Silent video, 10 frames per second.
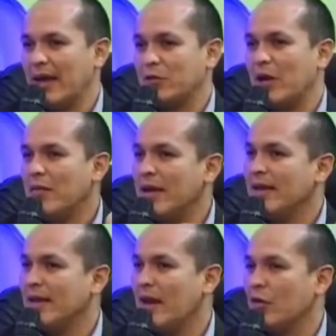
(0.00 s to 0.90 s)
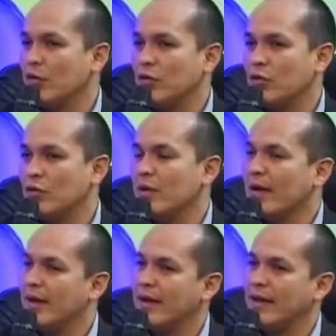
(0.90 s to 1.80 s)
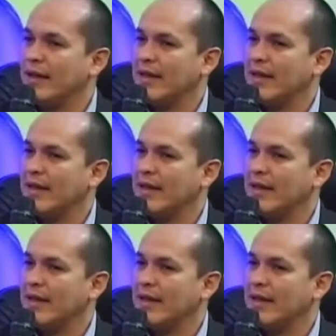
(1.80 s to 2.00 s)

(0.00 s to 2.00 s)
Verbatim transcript: actualmente la coyuntura